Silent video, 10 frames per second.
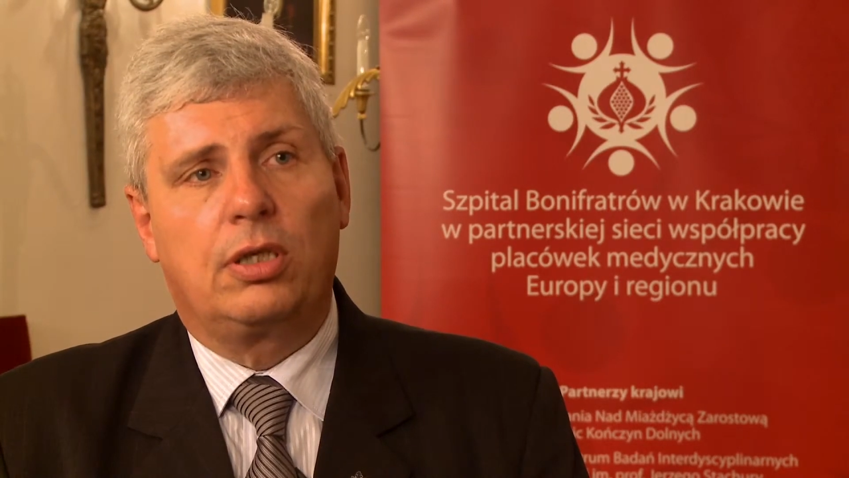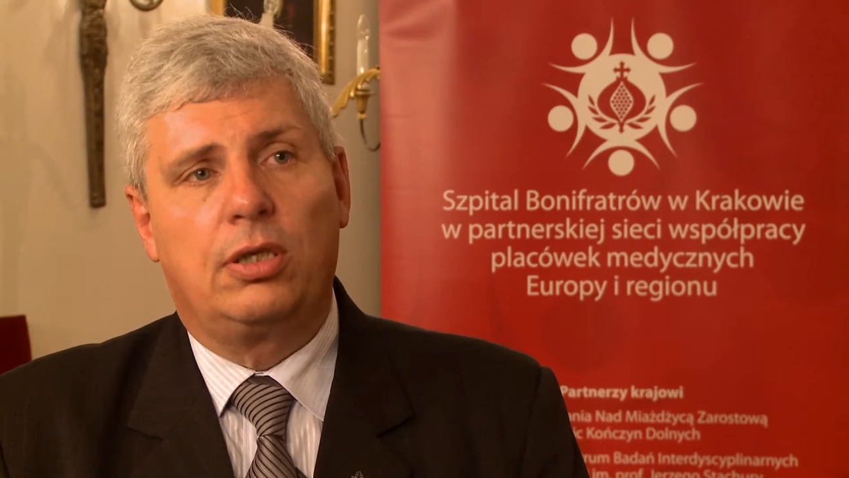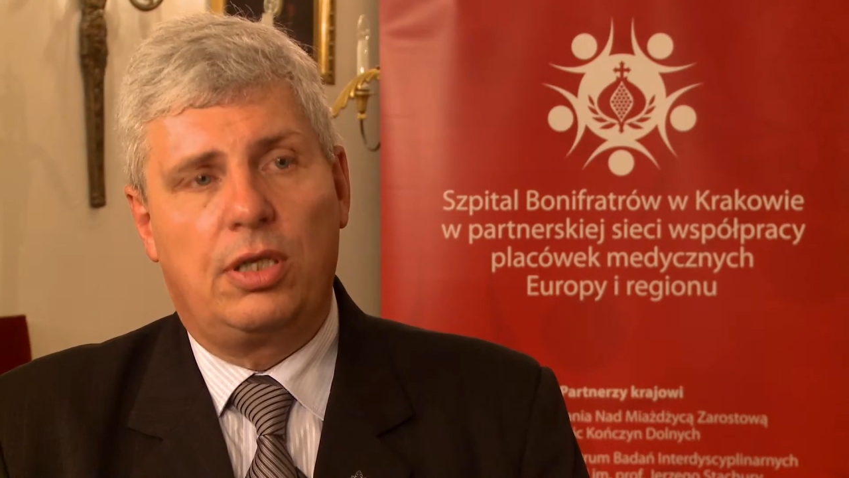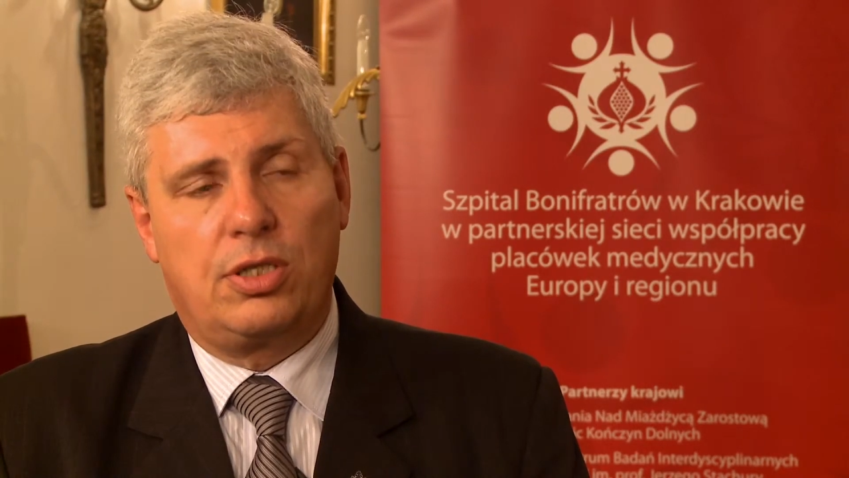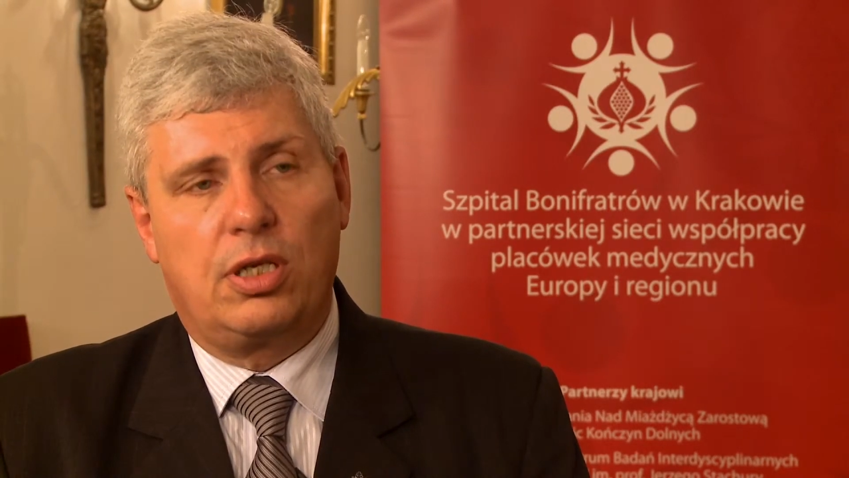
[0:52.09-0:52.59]

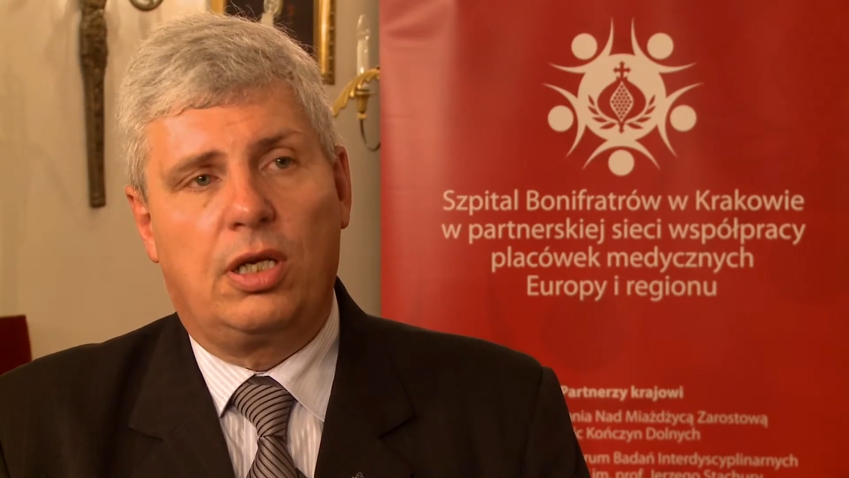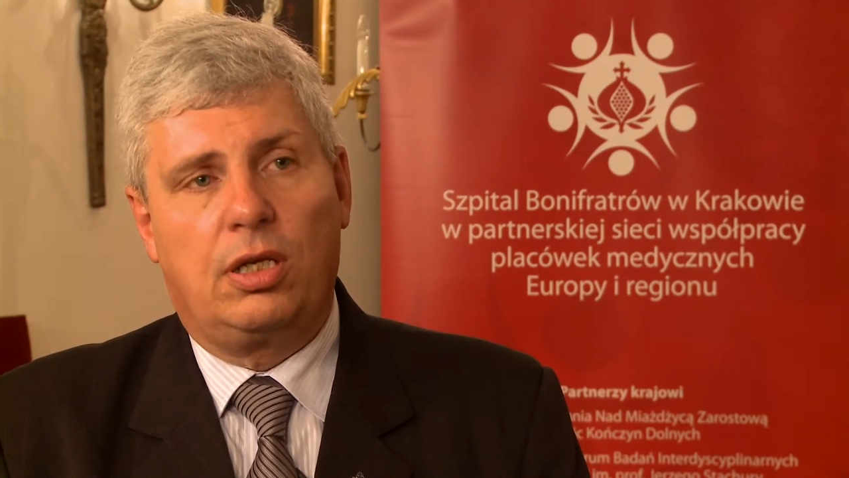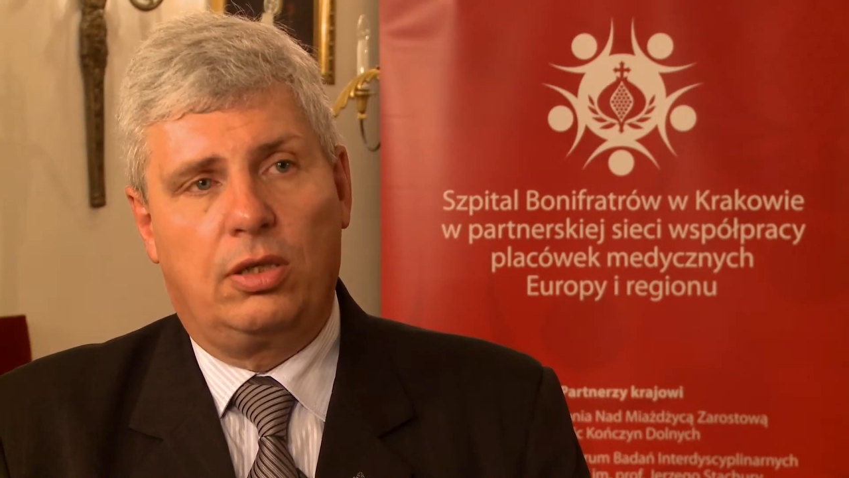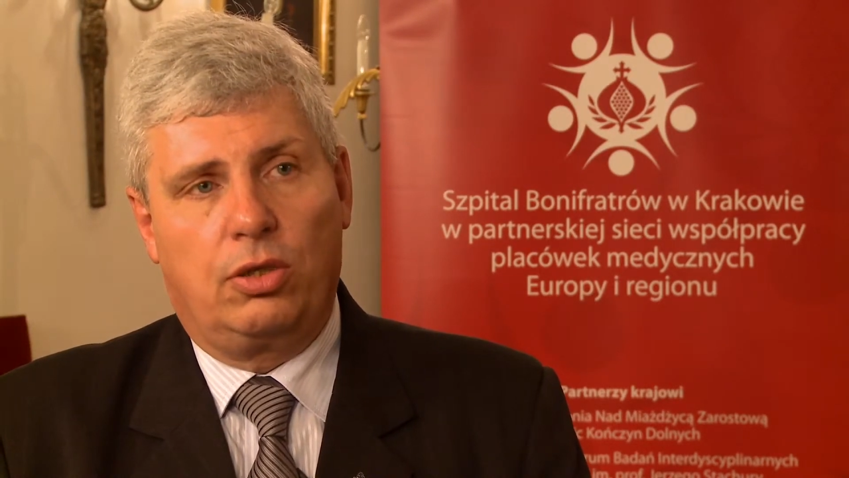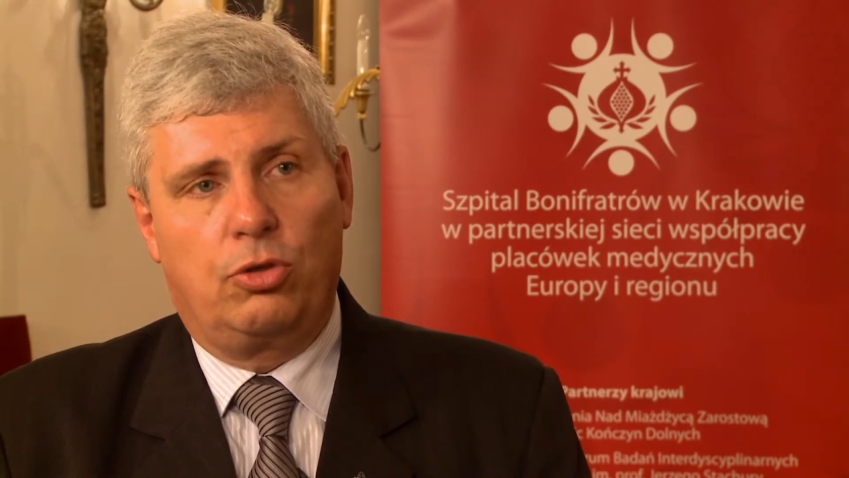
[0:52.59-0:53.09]
leczenia
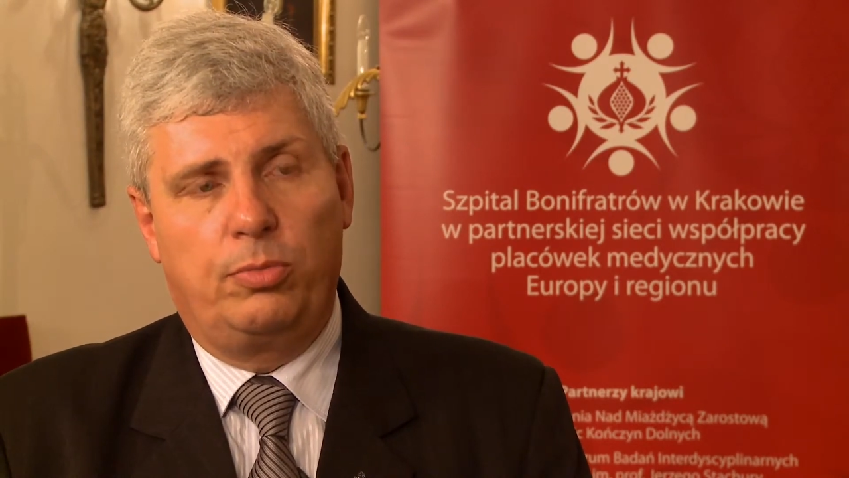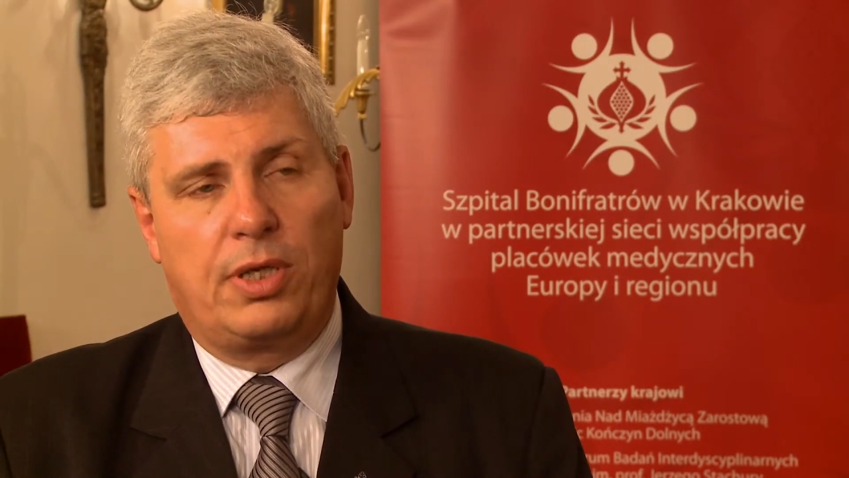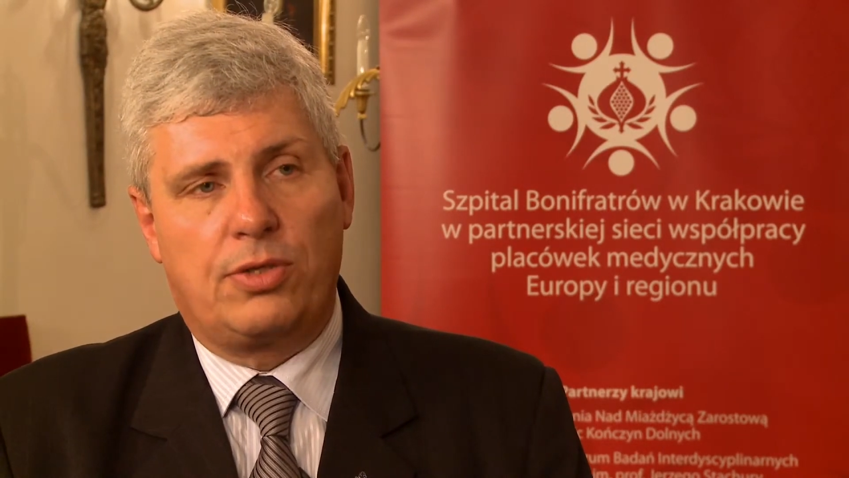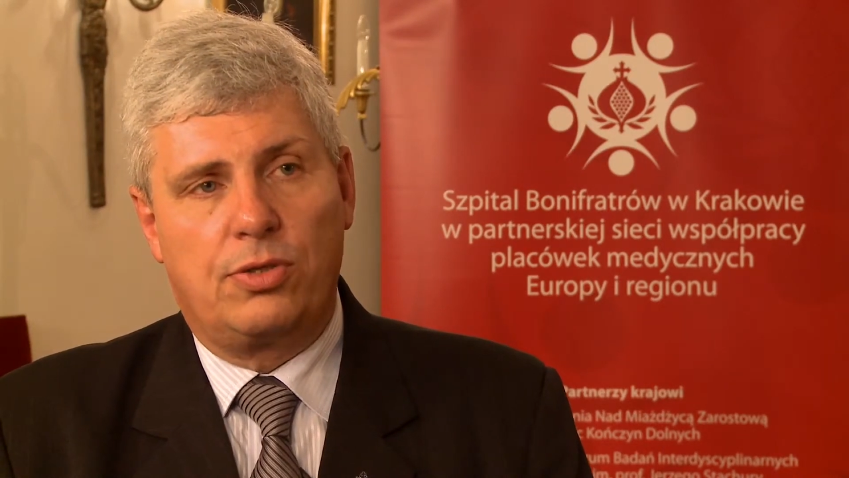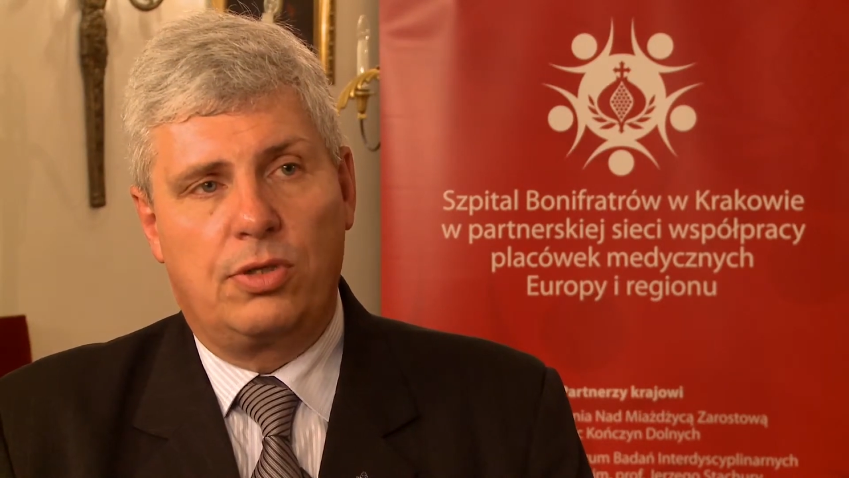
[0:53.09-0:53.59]
chorób
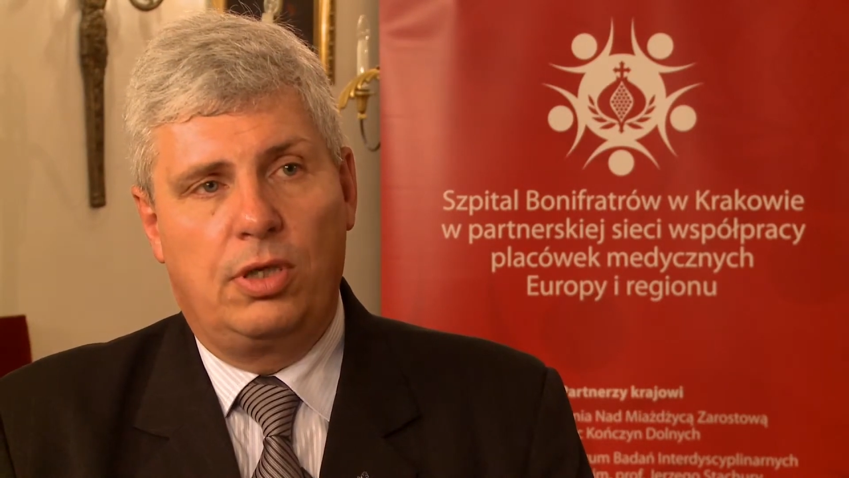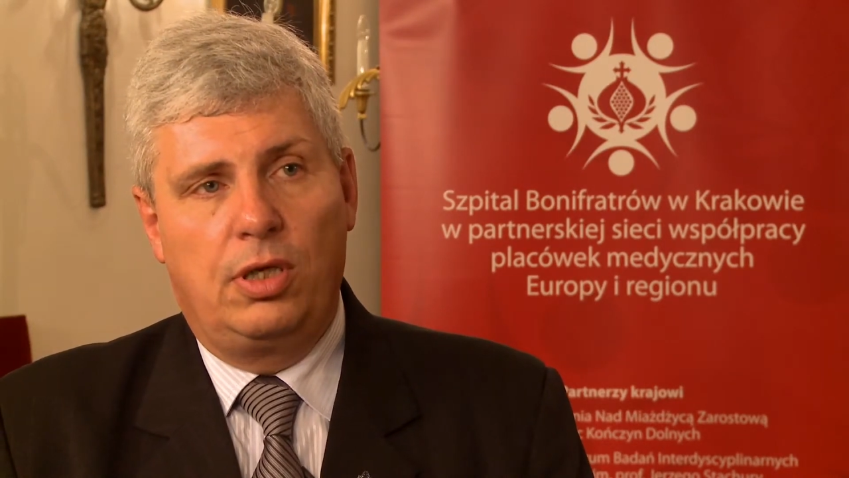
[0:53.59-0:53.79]
naczyń.